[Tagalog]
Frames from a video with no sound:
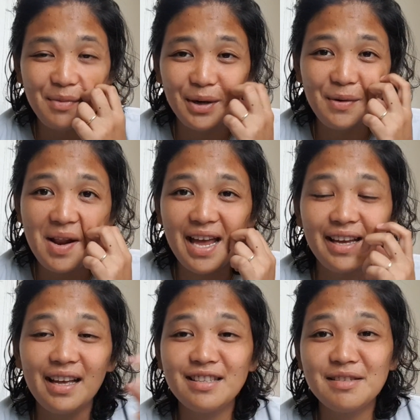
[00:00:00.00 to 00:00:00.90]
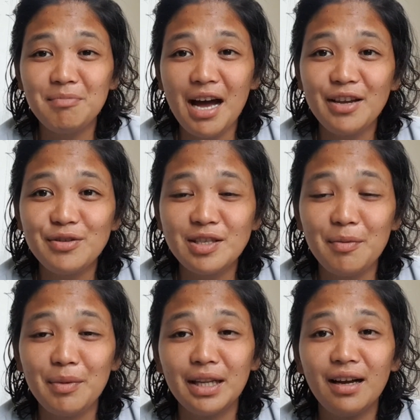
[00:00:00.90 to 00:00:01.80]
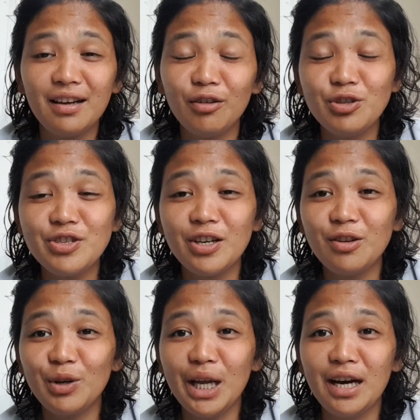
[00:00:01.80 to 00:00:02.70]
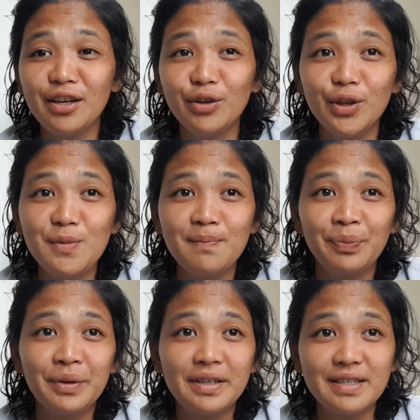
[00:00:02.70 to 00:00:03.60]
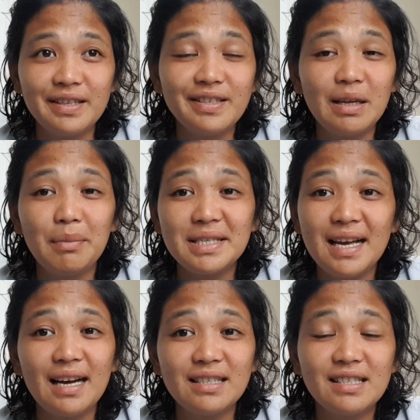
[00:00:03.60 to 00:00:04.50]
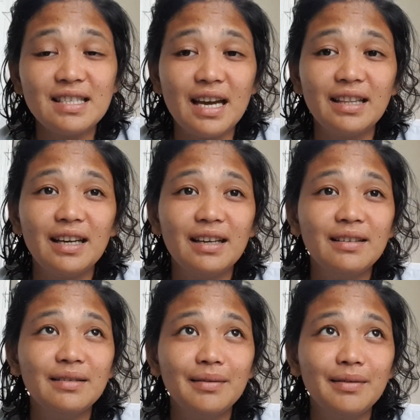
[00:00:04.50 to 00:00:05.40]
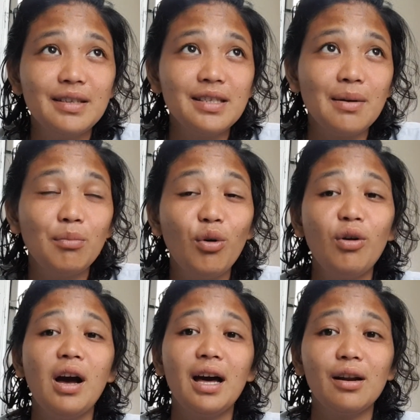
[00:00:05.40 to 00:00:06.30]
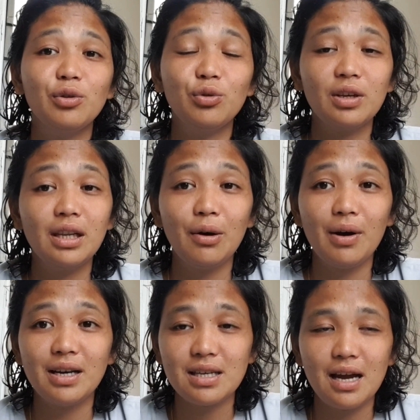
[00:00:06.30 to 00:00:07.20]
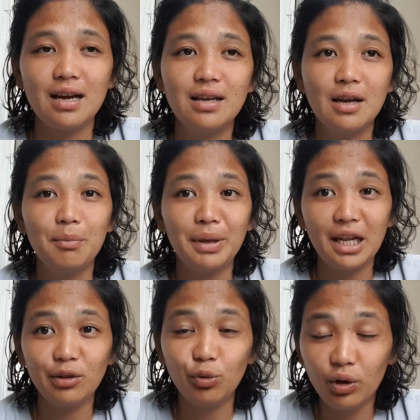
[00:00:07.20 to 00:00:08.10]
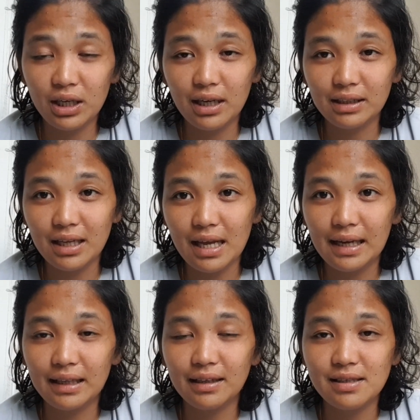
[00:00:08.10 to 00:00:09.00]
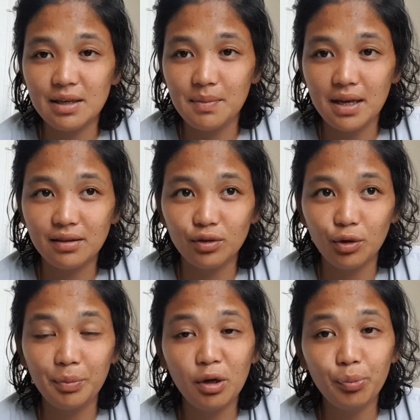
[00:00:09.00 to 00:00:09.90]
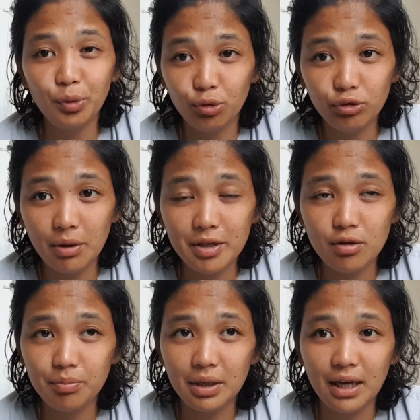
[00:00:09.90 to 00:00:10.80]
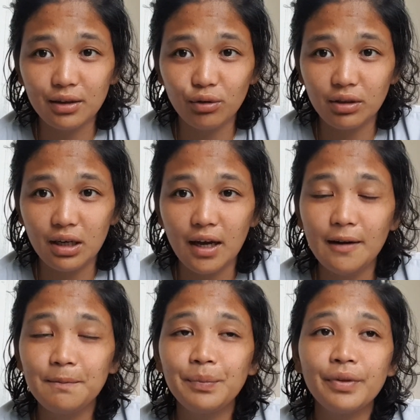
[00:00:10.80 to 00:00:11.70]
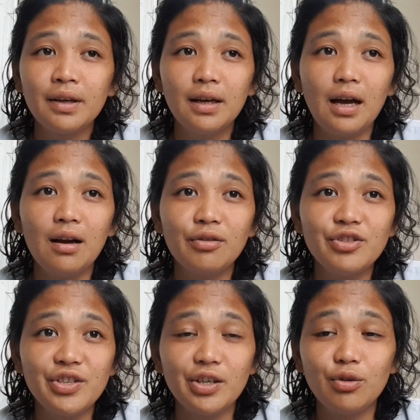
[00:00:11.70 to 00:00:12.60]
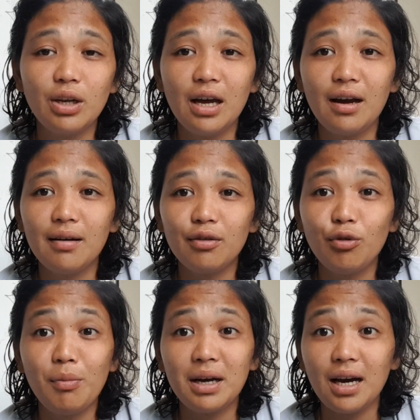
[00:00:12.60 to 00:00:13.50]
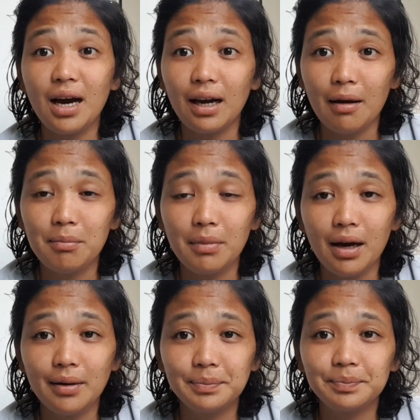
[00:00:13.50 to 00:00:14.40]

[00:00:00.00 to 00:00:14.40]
Pero wala eh. And, maayos naman. Ang concern ko lang ngayon, since nabasa kasi siya ng isang buong araw nung ginawa siya, pinatungan lang nila yan ng semento. Pero puro naman yung pinatong nila. Ang concern ko lang, kung magkakrak ba.